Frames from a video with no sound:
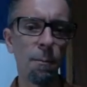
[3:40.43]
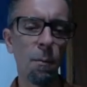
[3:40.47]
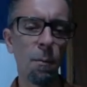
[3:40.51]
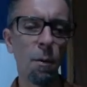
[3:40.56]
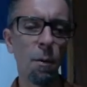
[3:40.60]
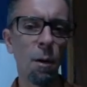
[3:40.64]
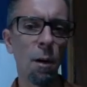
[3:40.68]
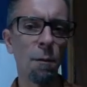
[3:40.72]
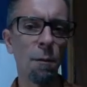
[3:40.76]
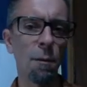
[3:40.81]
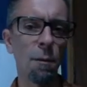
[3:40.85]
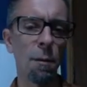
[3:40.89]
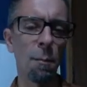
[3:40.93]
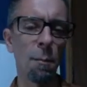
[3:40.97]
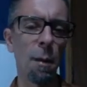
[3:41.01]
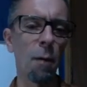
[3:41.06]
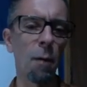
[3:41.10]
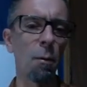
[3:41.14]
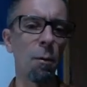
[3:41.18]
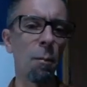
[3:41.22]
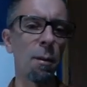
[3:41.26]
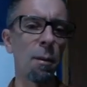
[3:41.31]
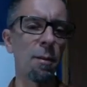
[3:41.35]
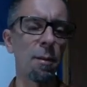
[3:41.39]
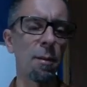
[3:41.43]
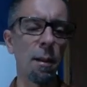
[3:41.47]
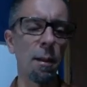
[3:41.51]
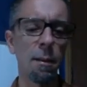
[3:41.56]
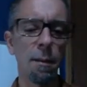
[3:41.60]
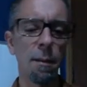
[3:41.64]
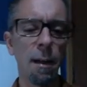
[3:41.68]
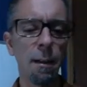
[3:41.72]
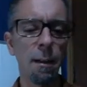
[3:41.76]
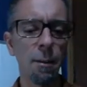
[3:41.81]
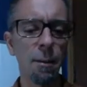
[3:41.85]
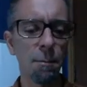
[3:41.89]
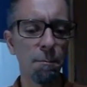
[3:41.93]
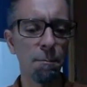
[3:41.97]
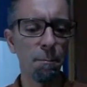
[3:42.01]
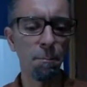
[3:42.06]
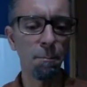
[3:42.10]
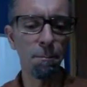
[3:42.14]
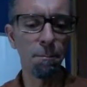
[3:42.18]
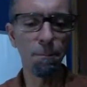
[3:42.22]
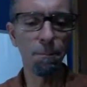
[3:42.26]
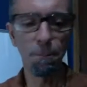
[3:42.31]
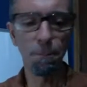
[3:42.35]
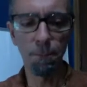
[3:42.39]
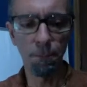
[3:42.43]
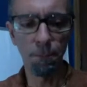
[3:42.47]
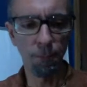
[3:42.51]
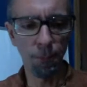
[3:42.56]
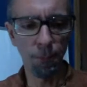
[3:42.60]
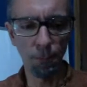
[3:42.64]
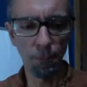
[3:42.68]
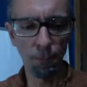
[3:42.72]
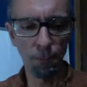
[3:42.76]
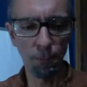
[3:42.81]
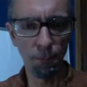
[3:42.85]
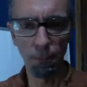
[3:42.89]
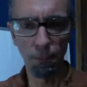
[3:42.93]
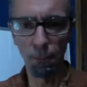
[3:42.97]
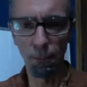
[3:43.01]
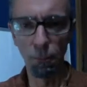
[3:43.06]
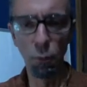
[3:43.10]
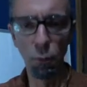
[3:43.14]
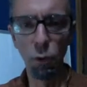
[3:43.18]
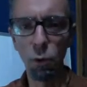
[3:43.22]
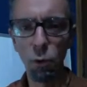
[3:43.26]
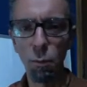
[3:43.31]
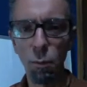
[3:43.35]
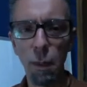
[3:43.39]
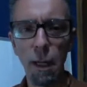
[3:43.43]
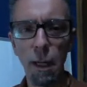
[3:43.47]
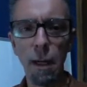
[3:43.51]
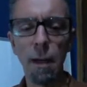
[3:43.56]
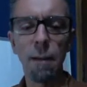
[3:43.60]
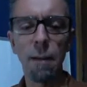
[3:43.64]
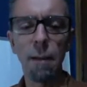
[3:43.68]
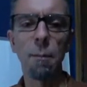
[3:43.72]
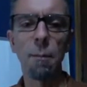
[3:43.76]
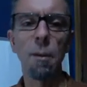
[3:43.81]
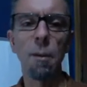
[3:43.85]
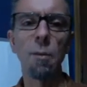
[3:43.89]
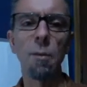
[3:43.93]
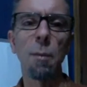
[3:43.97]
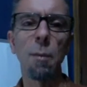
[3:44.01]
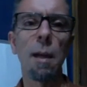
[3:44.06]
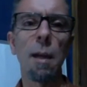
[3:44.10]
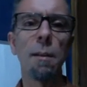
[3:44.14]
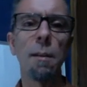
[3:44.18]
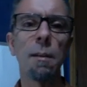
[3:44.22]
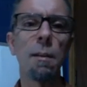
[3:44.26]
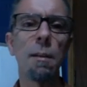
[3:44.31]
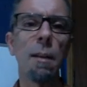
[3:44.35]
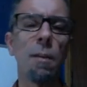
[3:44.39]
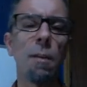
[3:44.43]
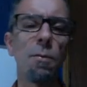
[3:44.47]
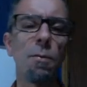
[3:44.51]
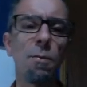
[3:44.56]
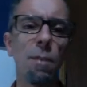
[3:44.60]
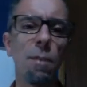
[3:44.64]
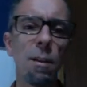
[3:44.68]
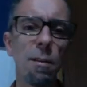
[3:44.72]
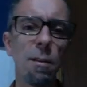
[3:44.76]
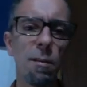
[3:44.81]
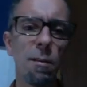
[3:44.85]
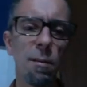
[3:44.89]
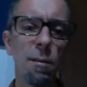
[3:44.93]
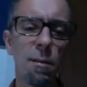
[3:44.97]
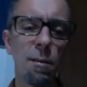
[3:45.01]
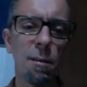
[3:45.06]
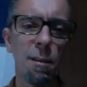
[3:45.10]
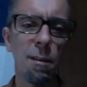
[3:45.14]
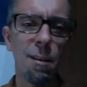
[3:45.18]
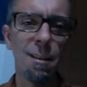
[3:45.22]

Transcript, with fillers: Né? Você paga uma mensalidade muito barata, mais barata que Netflix,